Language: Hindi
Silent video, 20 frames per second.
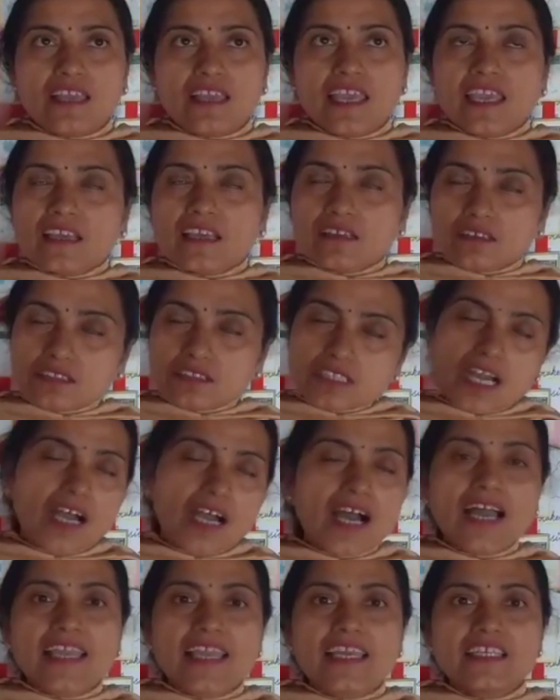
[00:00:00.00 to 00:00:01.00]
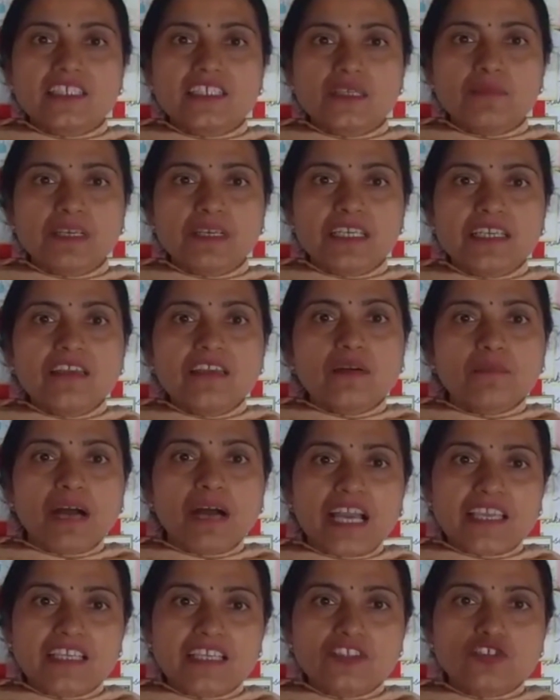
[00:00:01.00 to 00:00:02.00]
एक था आईआईटी मंडी
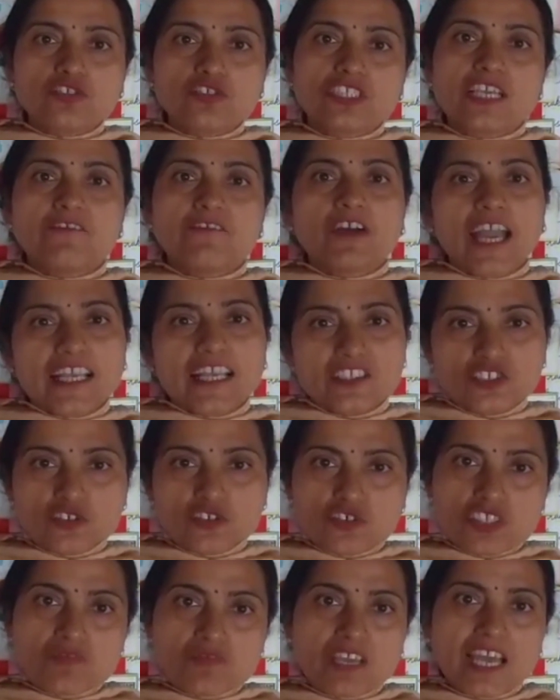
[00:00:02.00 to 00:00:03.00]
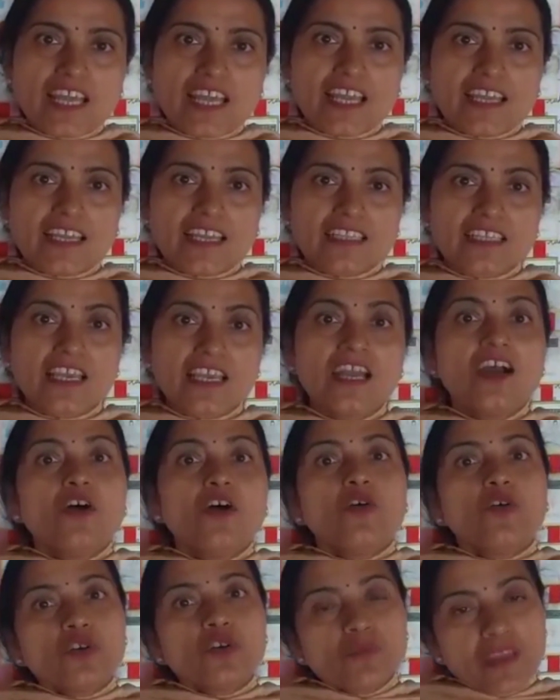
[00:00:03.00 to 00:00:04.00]
बाकी जो थे वो एनजीओज वगैरह के थे
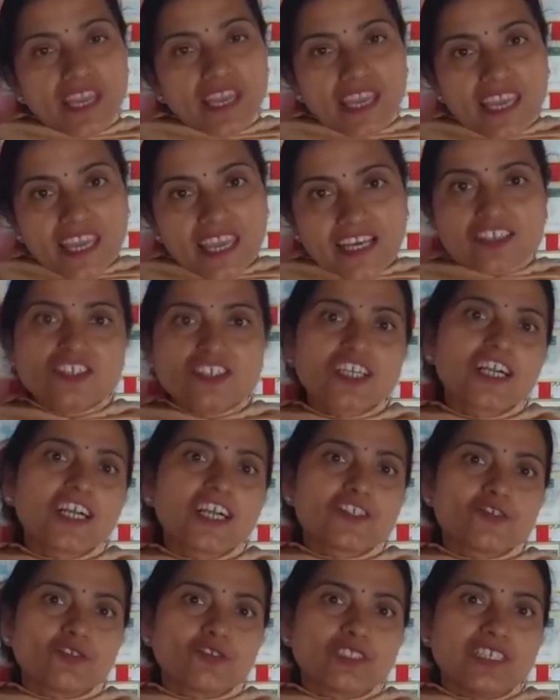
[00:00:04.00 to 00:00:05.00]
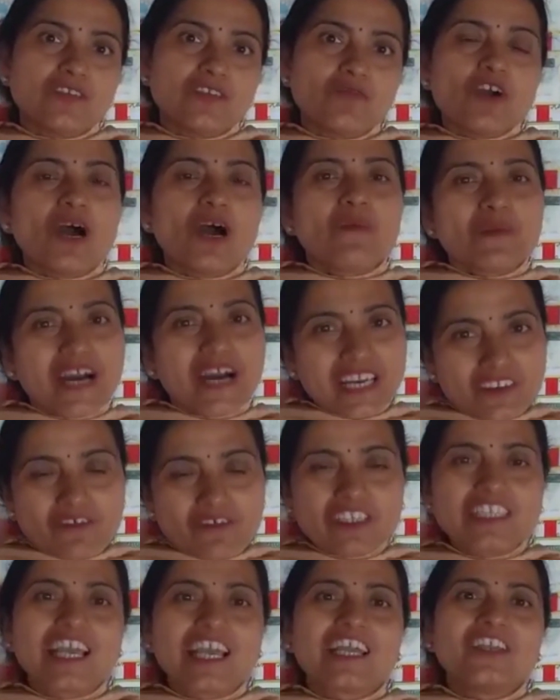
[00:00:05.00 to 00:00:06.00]
उनमें एक जगह जो थी वो हमारे
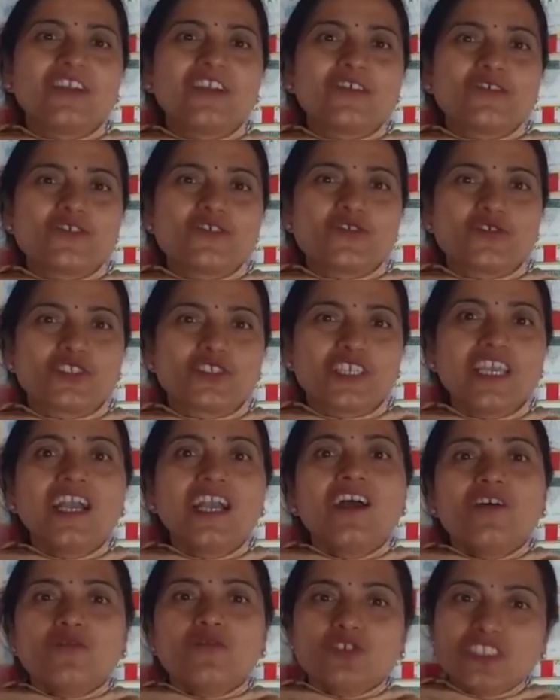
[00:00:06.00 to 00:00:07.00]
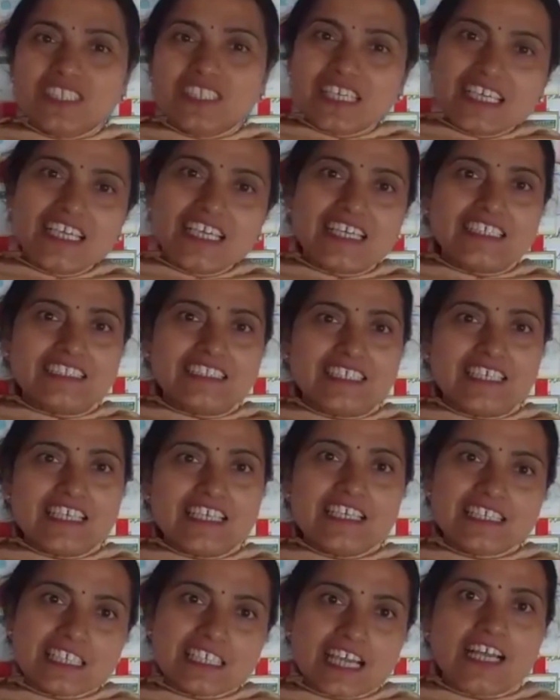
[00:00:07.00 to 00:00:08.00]
विद्यालय को जो थी वो दी गई थी
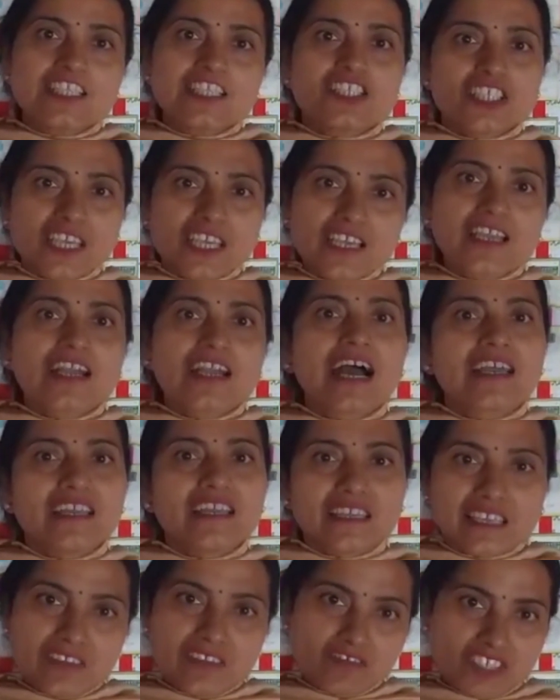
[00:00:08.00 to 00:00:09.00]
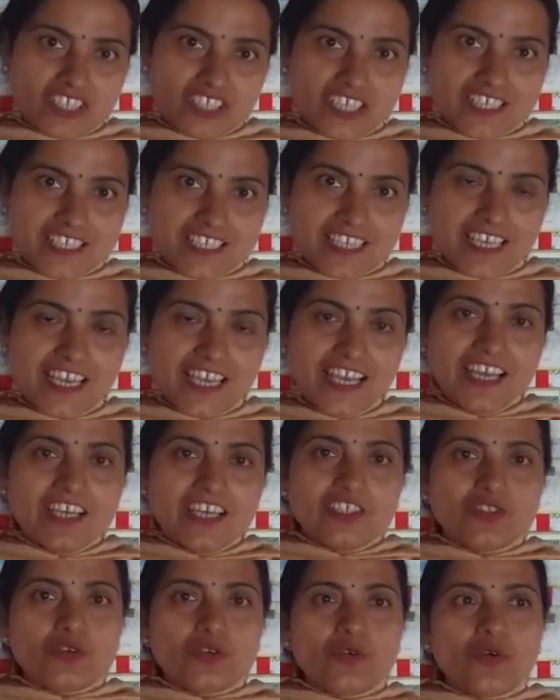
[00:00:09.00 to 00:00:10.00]
इस अच्छे कार्य की वजह से
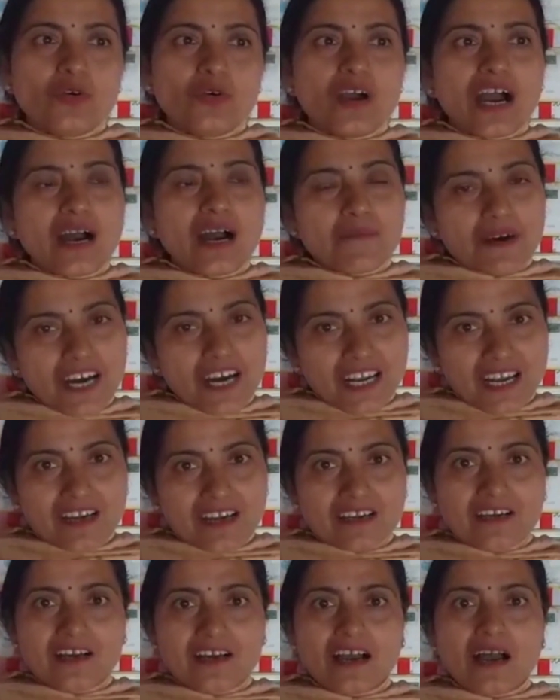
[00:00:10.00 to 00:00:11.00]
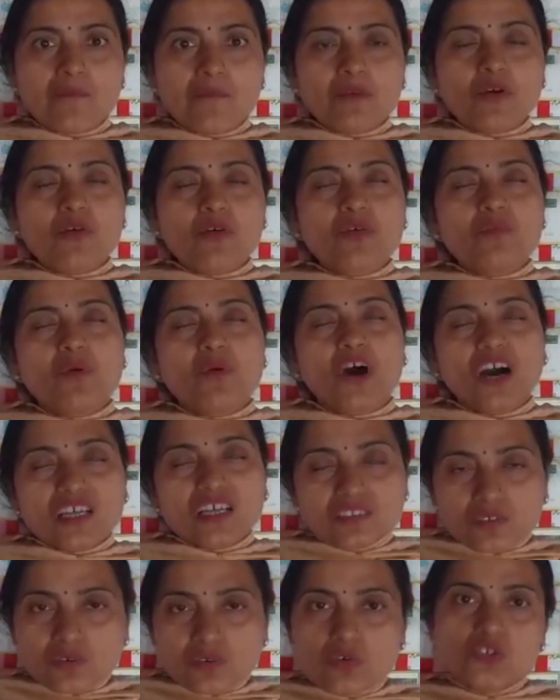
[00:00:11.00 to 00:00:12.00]
तो हमारा हम लोग
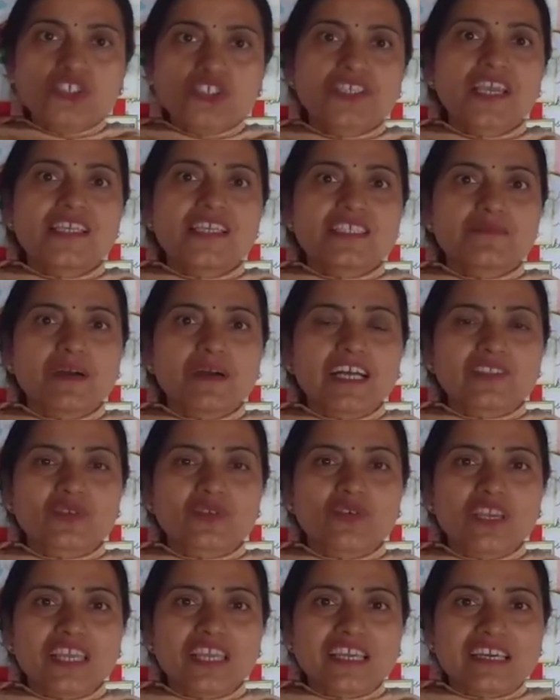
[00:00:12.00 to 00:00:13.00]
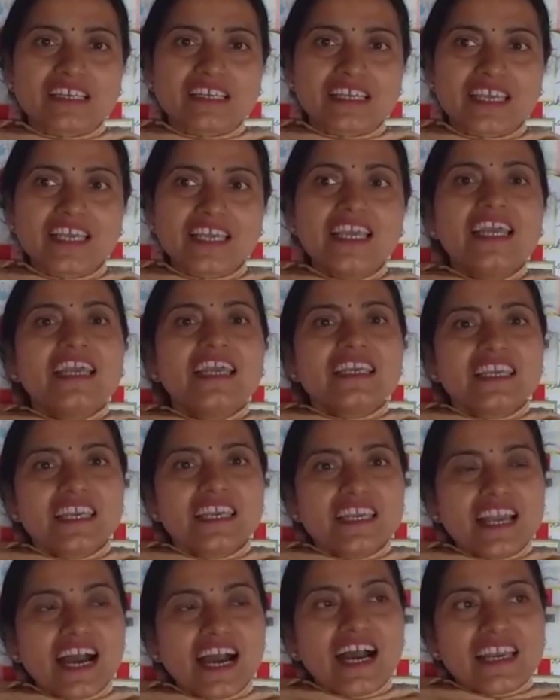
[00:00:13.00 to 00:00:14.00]
बहुत खुश हैं इस बात को लेकर के
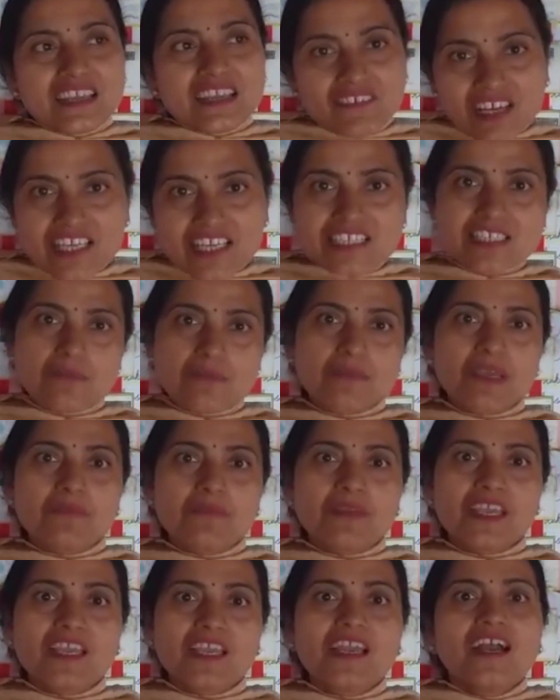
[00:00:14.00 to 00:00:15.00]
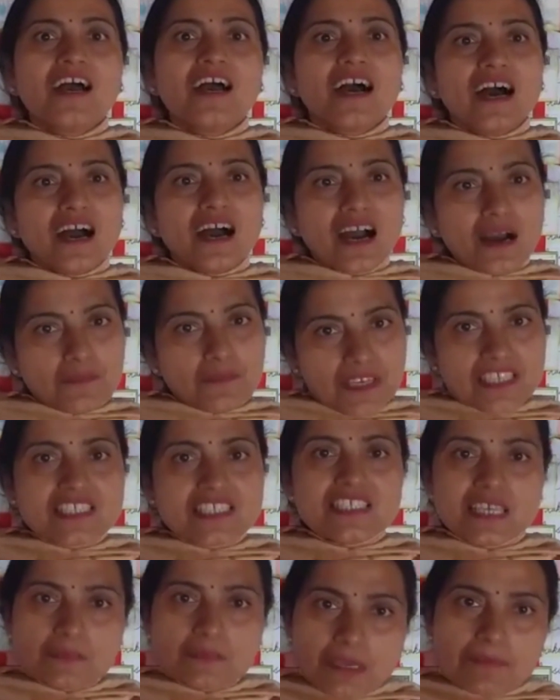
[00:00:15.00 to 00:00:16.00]
कि आने वाले समय में हम
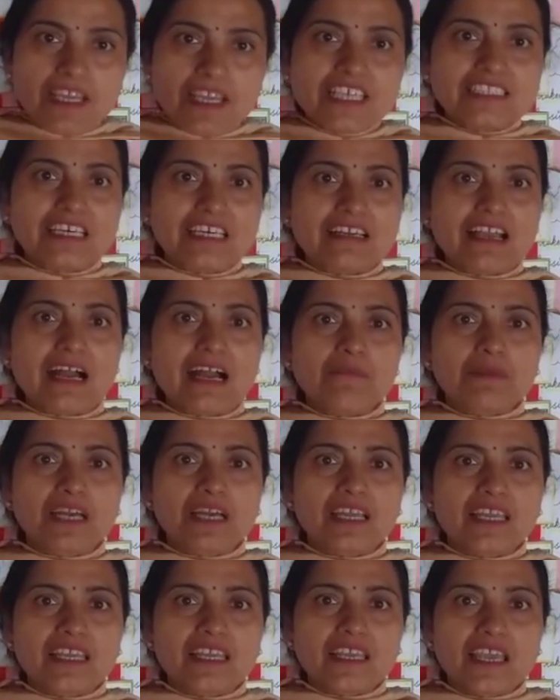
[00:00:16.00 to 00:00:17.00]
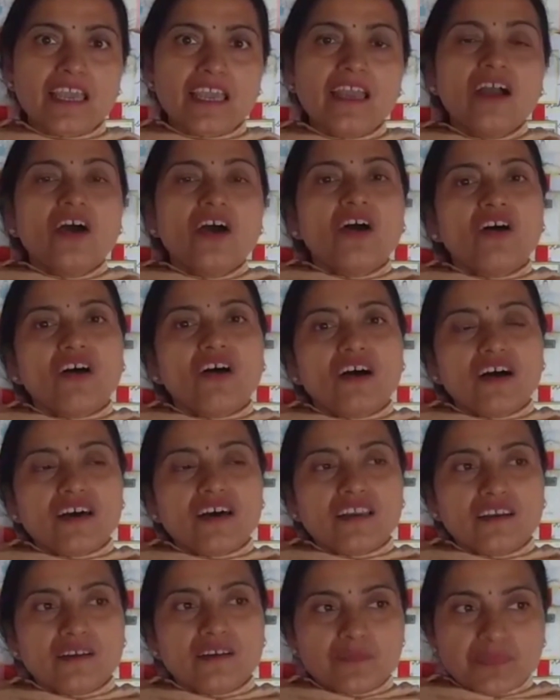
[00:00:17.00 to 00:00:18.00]
इससे भी बेहतर काम करेंगे
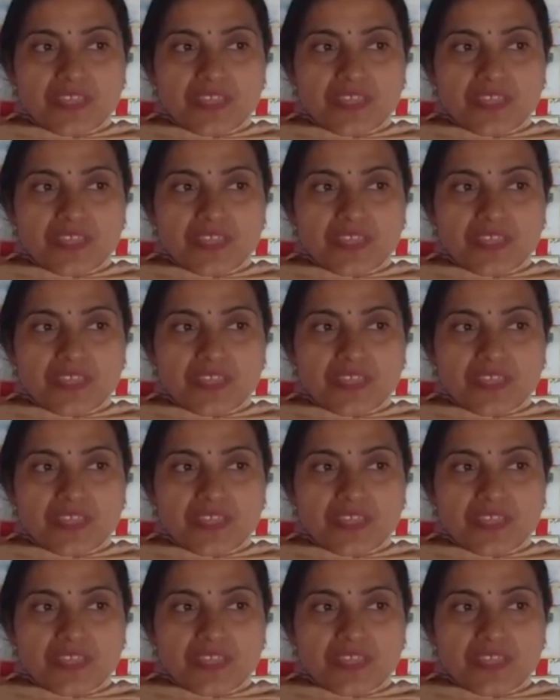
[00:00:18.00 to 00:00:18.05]
और